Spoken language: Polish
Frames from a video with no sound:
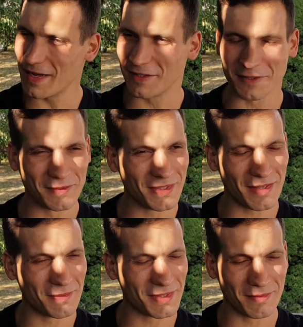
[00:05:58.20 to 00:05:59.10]
bardzo
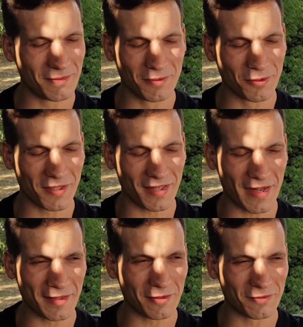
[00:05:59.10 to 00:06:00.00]
za, za dużo za
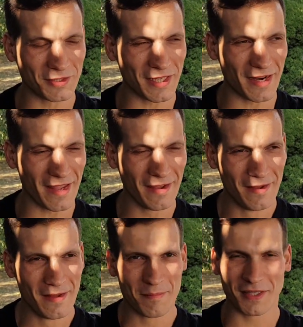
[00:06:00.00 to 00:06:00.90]
gęsto wysianej
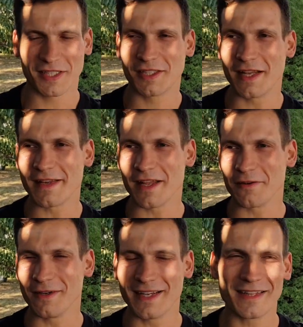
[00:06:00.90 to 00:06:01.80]
po
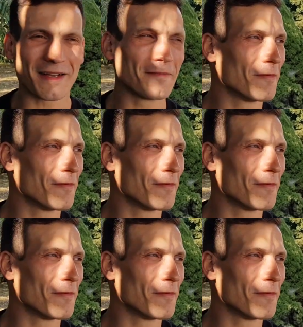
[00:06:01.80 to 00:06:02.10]
zazielenieniu, no ale tak